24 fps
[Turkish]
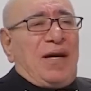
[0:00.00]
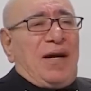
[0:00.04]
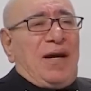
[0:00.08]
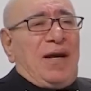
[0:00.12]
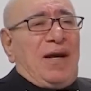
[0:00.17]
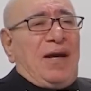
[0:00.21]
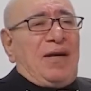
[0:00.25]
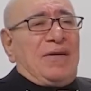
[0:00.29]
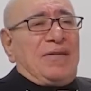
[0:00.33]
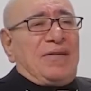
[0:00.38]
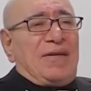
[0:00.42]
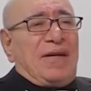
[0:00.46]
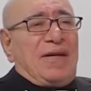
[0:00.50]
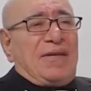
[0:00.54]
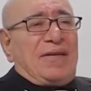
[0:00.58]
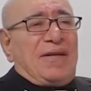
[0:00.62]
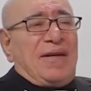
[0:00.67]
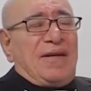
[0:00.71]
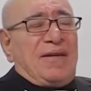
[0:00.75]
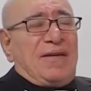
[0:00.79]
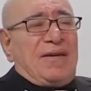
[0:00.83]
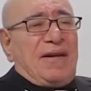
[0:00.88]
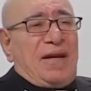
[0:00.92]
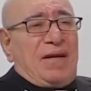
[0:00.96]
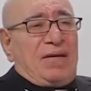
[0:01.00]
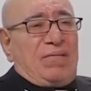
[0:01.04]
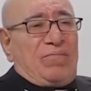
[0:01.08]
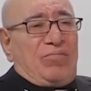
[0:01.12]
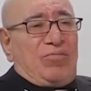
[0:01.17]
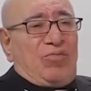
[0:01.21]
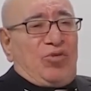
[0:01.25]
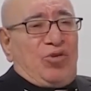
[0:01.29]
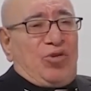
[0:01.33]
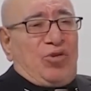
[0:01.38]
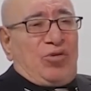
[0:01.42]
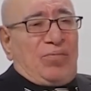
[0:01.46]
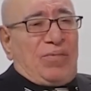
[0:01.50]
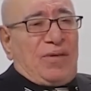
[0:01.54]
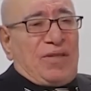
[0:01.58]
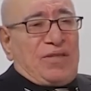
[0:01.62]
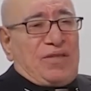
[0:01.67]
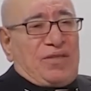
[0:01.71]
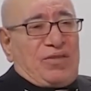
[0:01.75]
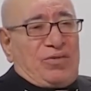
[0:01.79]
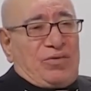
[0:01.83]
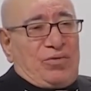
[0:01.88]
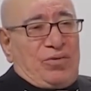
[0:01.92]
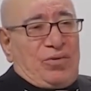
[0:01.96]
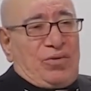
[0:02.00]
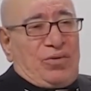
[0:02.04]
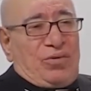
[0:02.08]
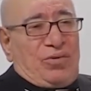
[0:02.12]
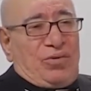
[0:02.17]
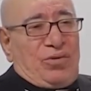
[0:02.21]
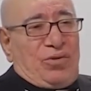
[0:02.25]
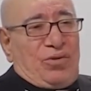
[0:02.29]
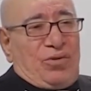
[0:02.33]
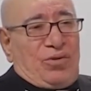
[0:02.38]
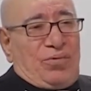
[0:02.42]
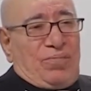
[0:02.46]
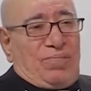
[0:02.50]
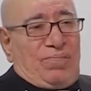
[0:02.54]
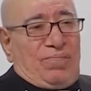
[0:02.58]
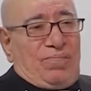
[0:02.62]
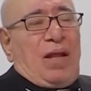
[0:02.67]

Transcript: ahirete inanmıyorum açık söylüyorum